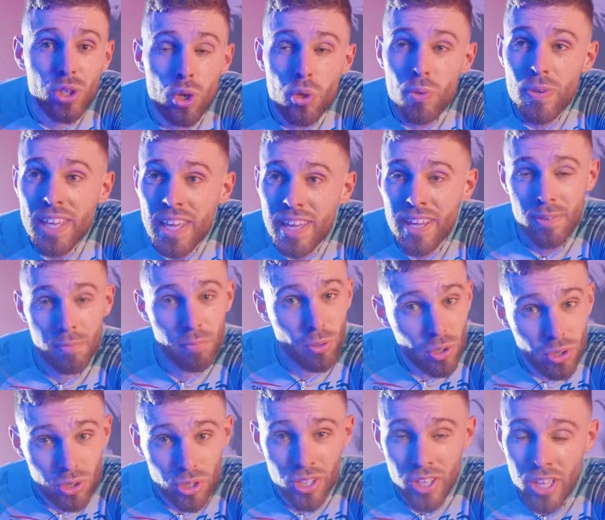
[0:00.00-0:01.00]
que lui,
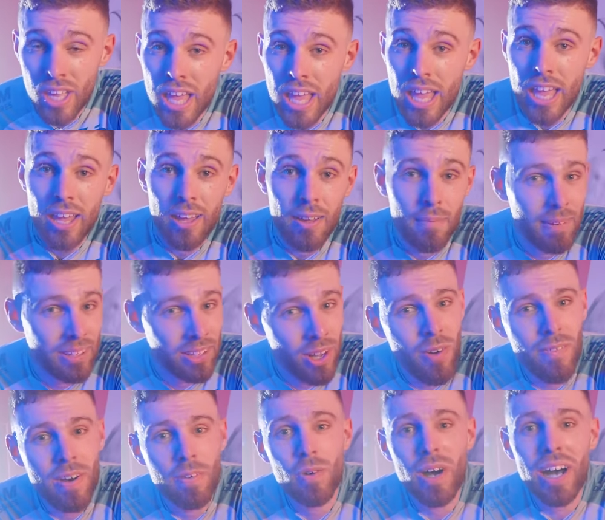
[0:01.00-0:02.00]
brut. Maintenant,
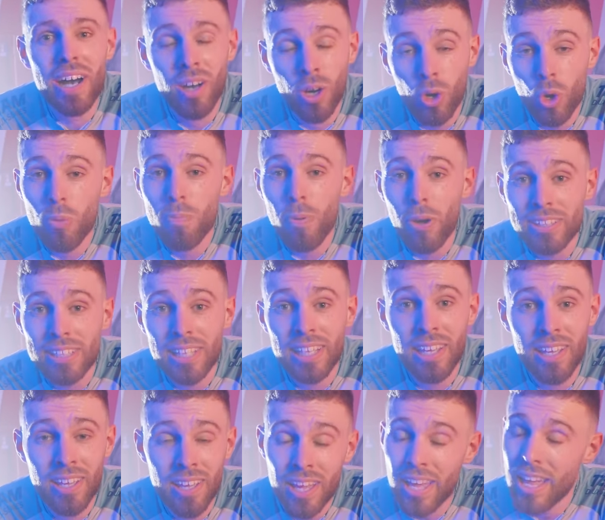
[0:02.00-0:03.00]
on va voir reporter
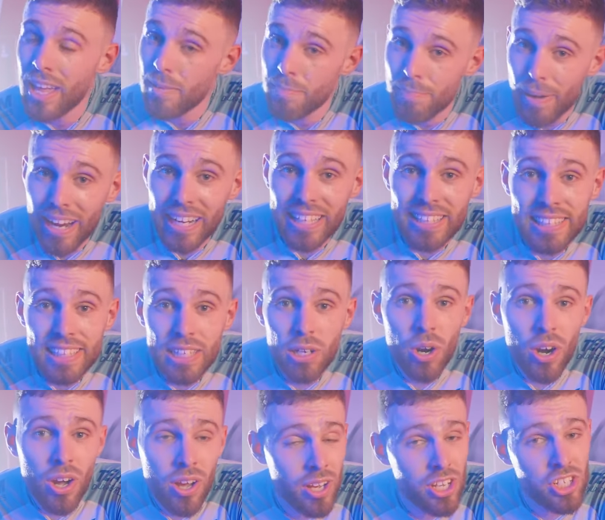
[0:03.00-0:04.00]
par les
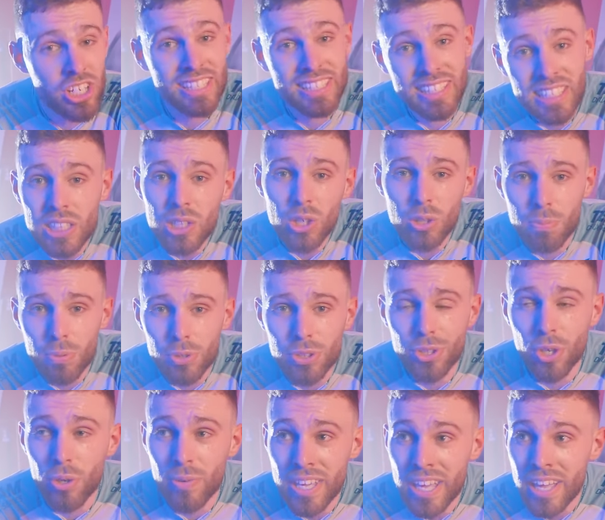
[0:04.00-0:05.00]
kilos. J'ai 6 kilos de plus
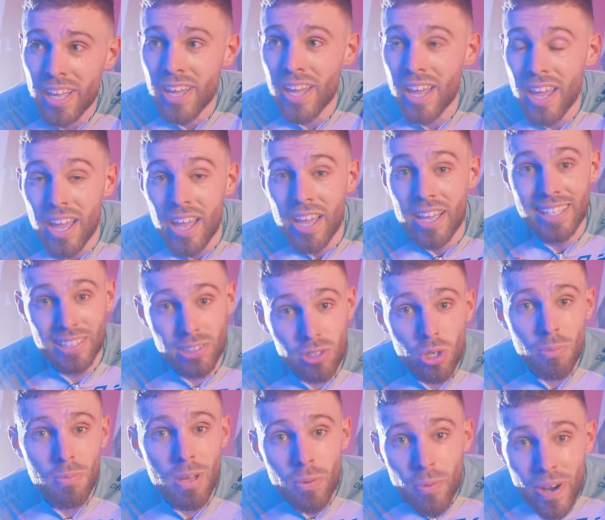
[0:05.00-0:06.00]
que lui. Est-ce
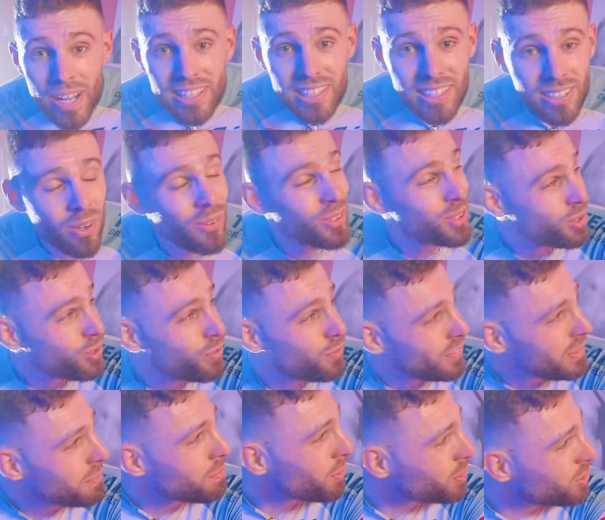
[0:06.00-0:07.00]
que mes watts ont
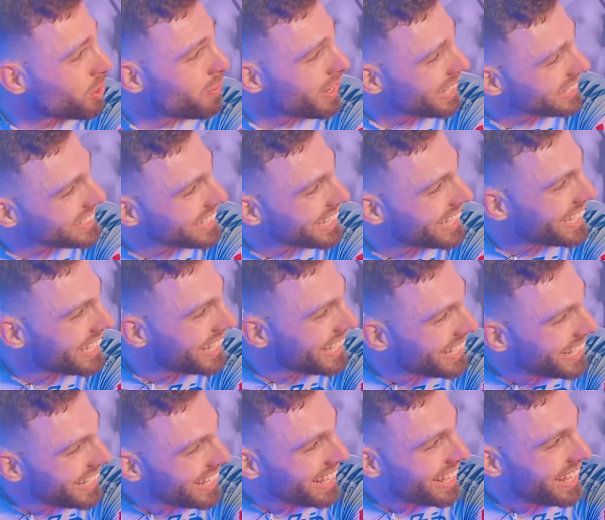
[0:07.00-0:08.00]
suffi pour te battre
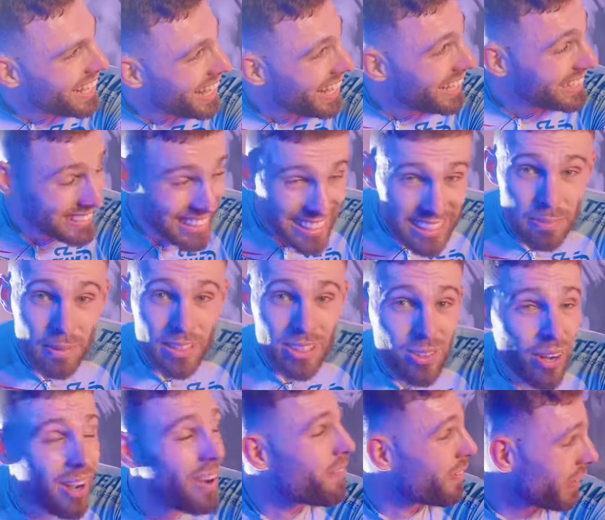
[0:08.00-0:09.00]
ça, c'est pas
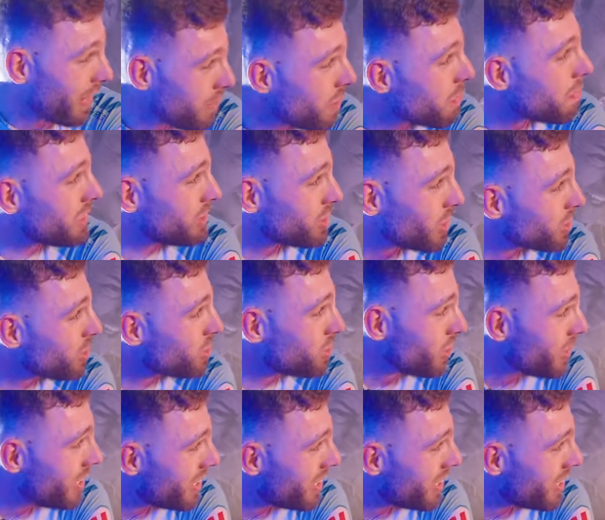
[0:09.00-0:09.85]
sûr, vraiment pas sûr du tout.